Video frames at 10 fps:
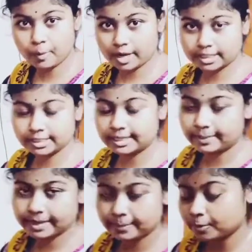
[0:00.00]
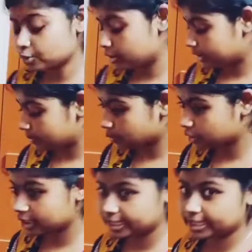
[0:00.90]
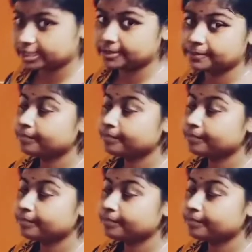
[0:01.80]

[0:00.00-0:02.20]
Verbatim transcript: পরা যে জামা কাপড় তো এটার মধ্যেই রেখে দিই